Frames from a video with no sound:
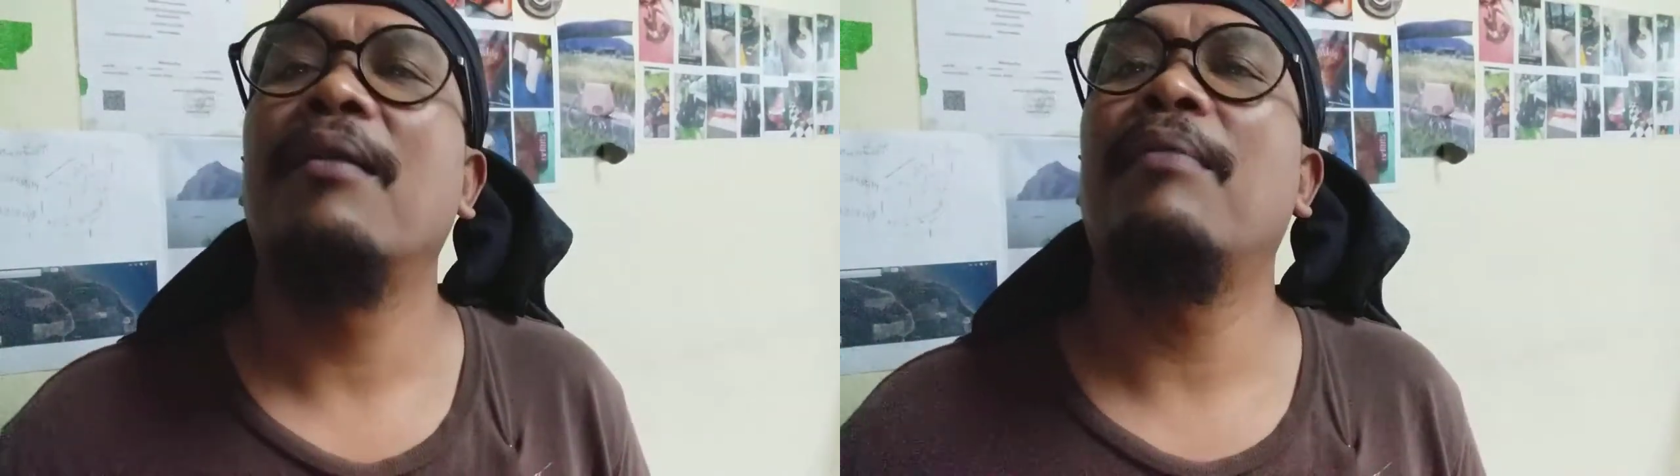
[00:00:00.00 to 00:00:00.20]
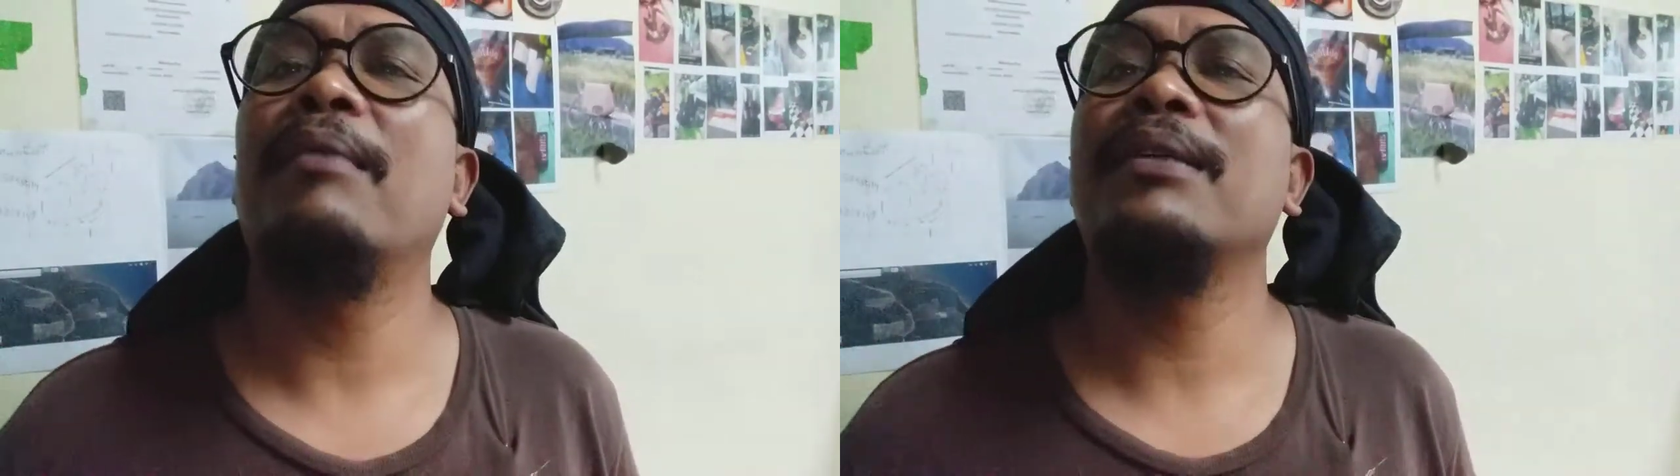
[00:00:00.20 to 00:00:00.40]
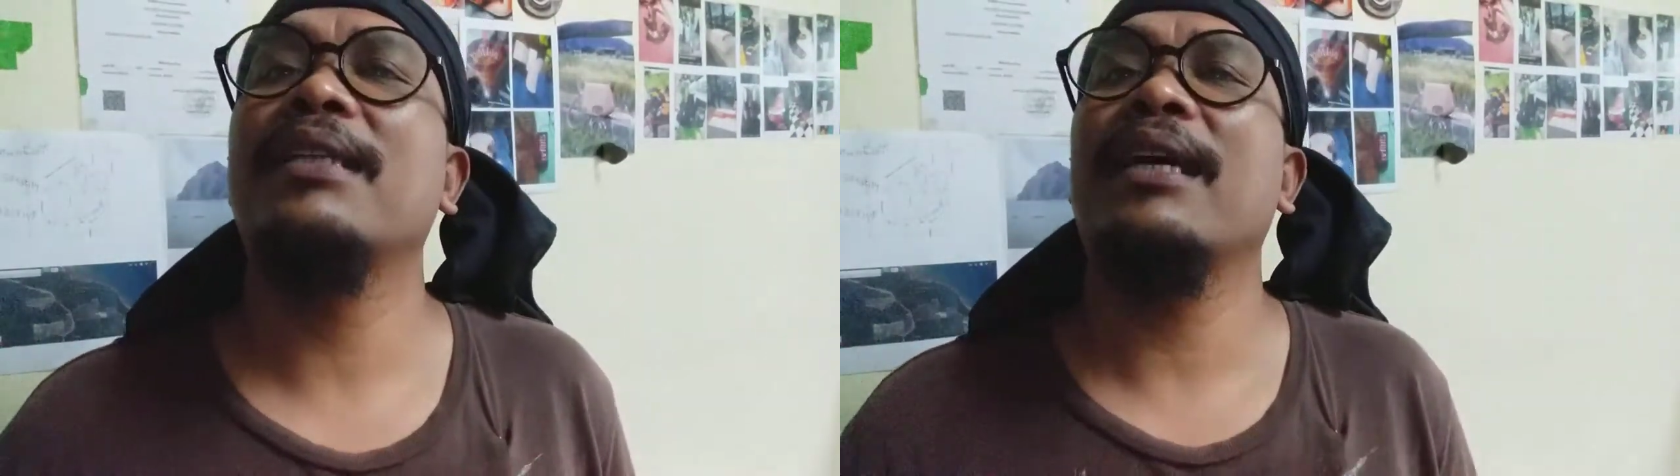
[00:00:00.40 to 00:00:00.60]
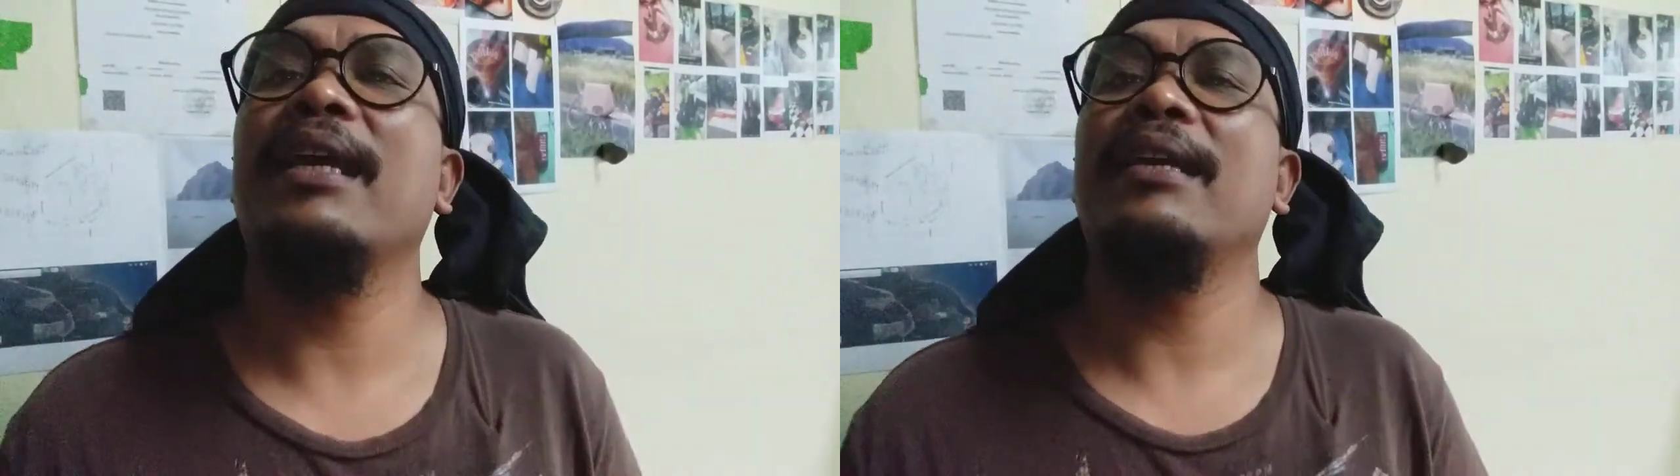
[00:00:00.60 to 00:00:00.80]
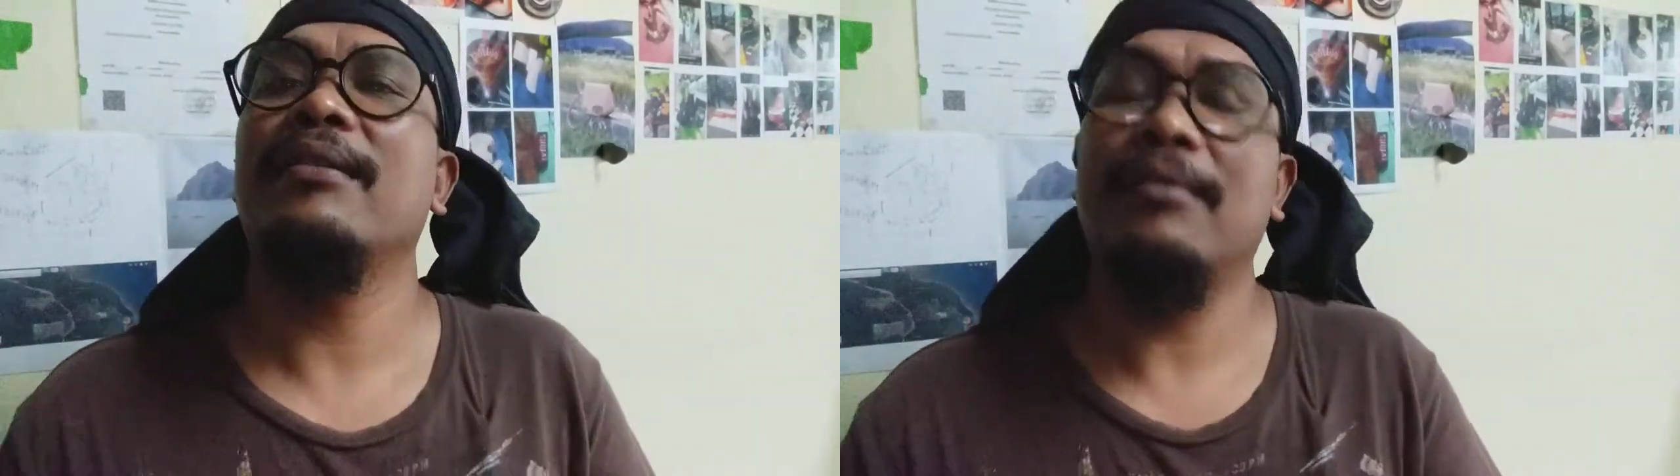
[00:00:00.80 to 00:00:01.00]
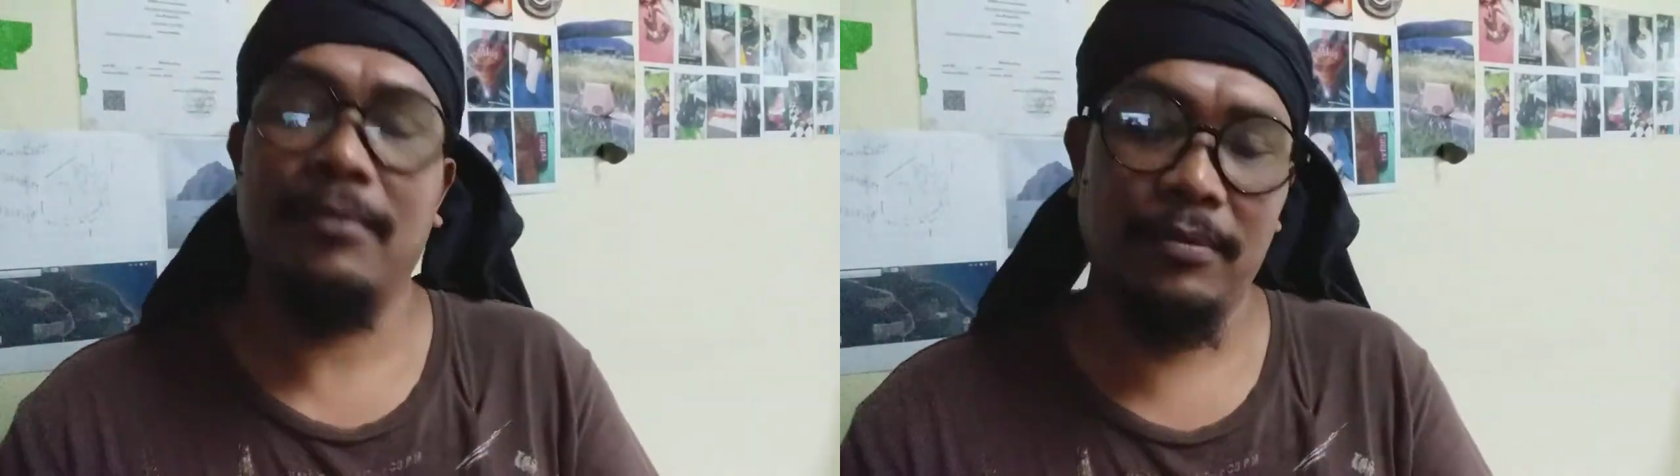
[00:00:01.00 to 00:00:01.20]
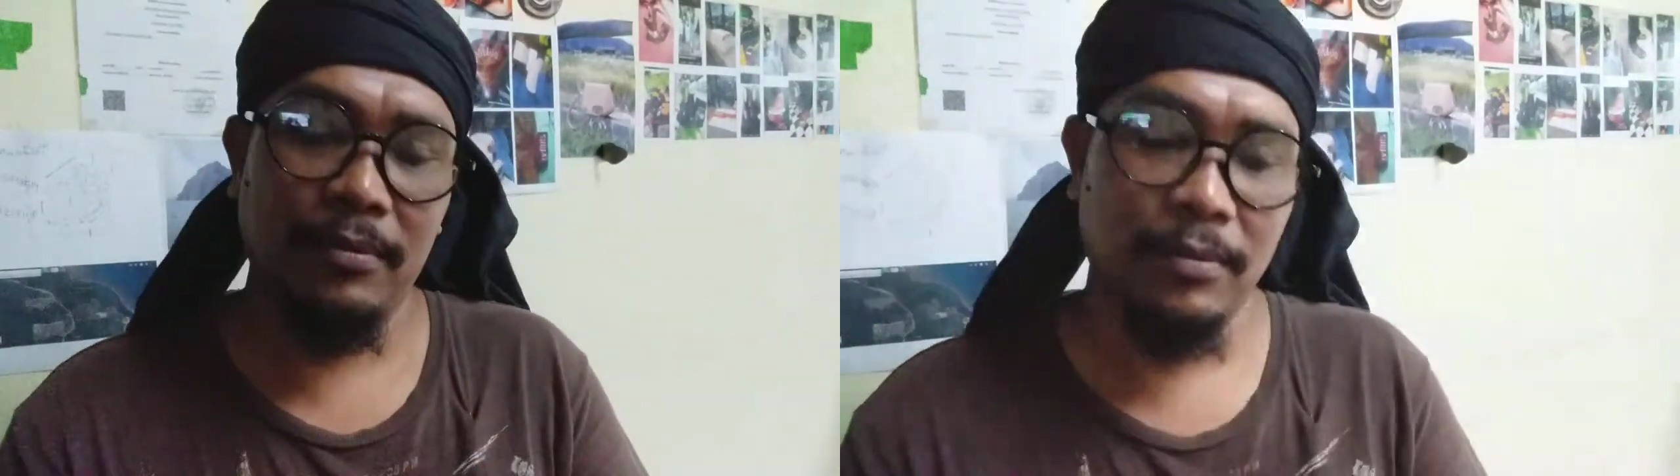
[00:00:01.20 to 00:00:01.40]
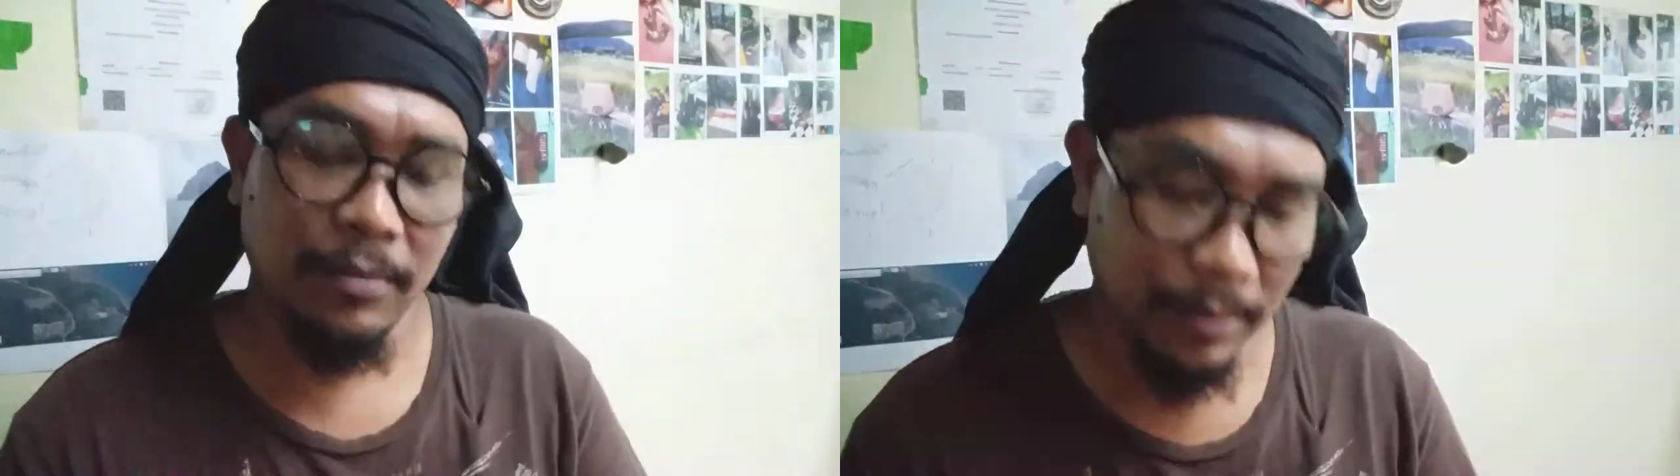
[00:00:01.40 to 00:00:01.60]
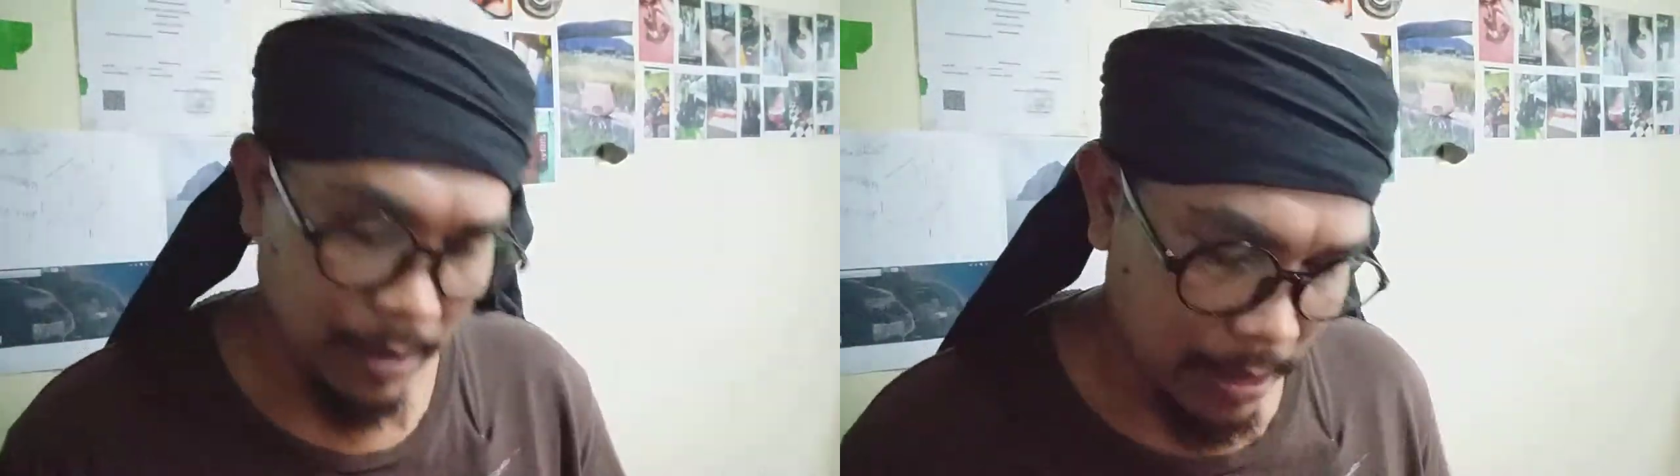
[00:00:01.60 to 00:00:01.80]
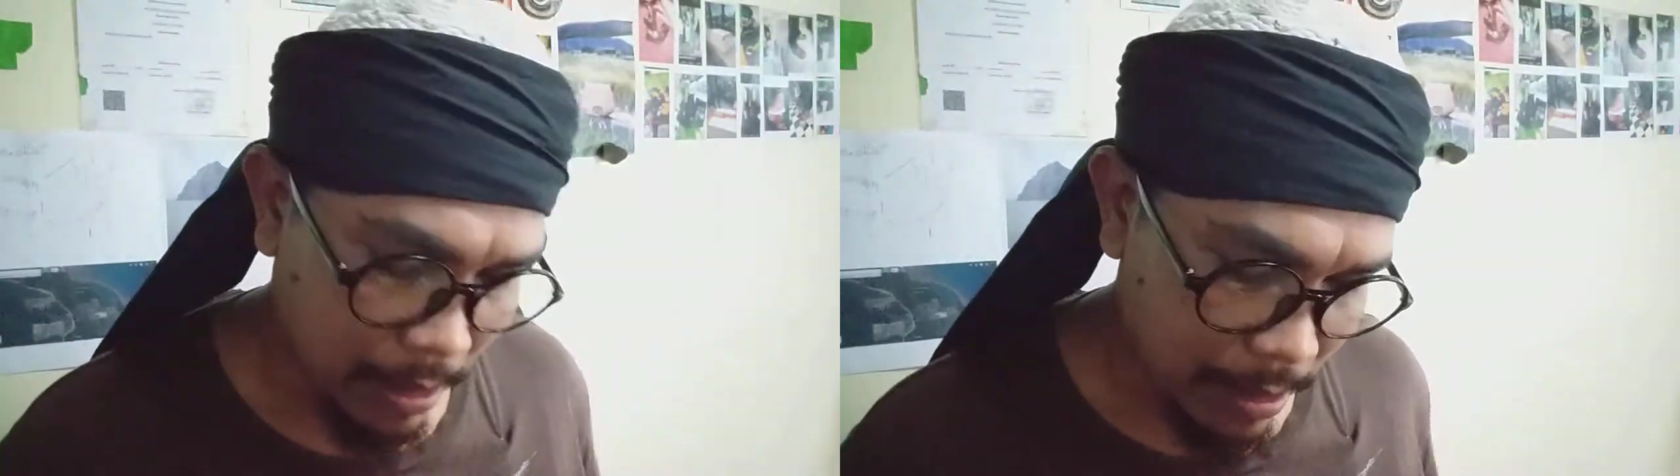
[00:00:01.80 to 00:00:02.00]
บาง
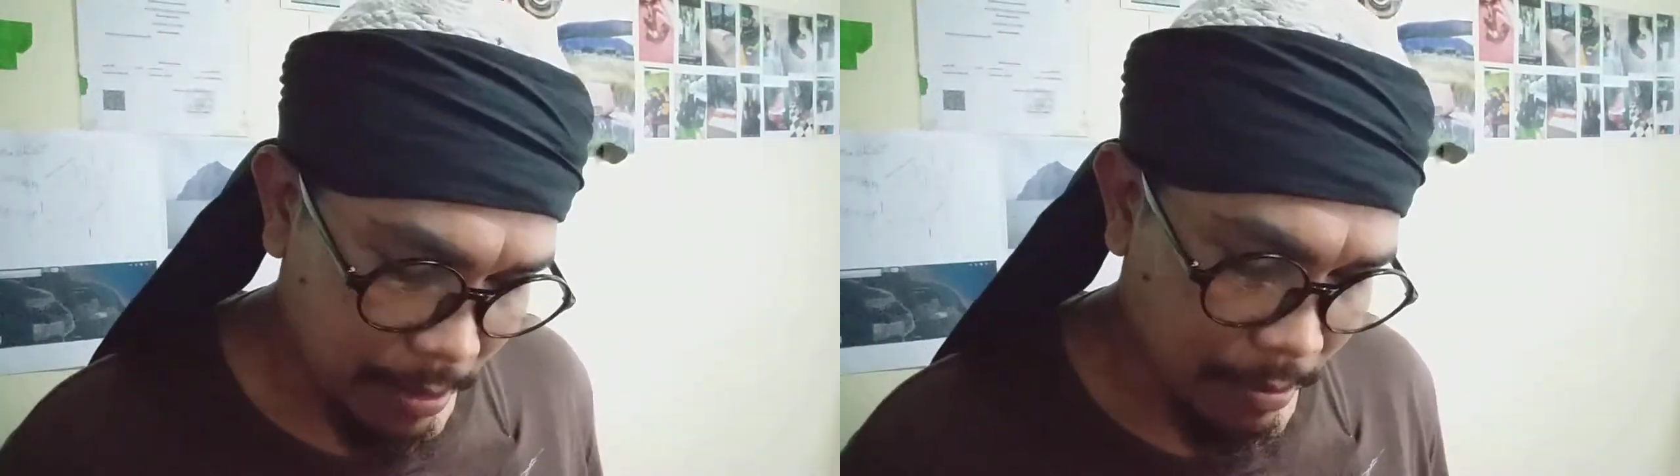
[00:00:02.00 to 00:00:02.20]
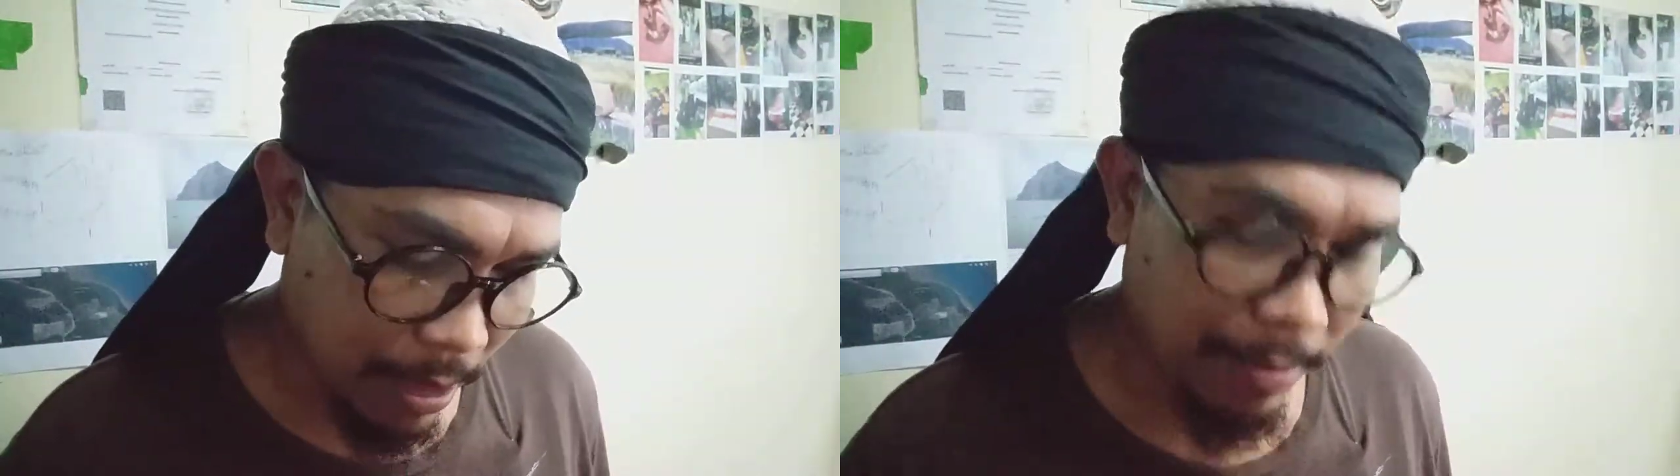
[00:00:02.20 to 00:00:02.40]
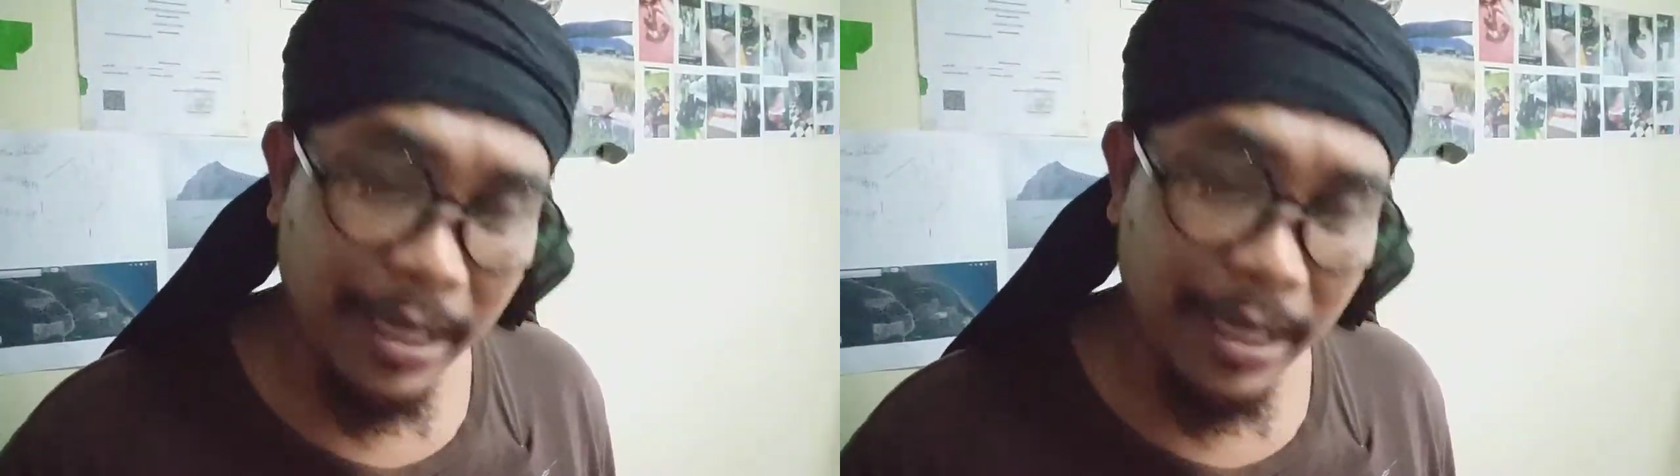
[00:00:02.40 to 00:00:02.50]
ไม่